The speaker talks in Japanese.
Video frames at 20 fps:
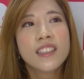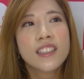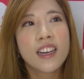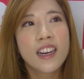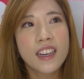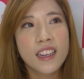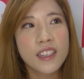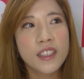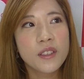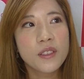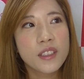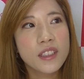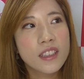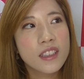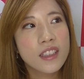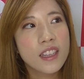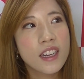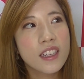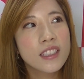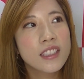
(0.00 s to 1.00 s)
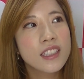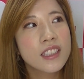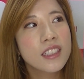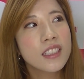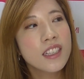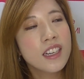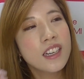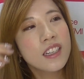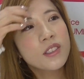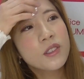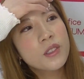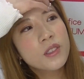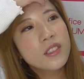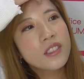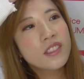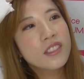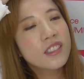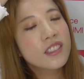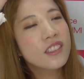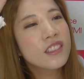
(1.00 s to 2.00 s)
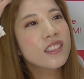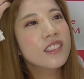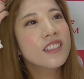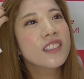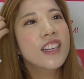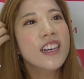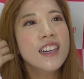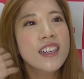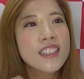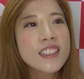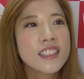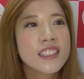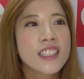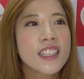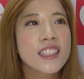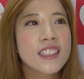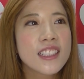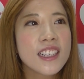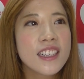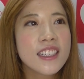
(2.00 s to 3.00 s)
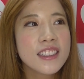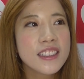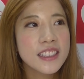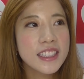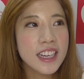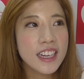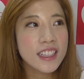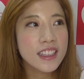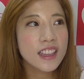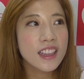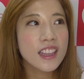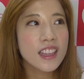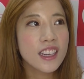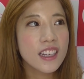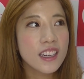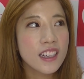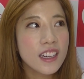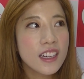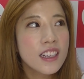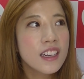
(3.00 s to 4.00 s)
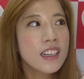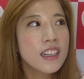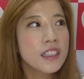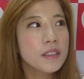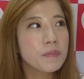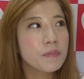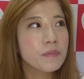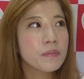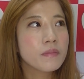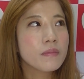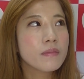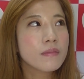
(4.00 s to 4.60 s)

はい私がこの相談者さんだったら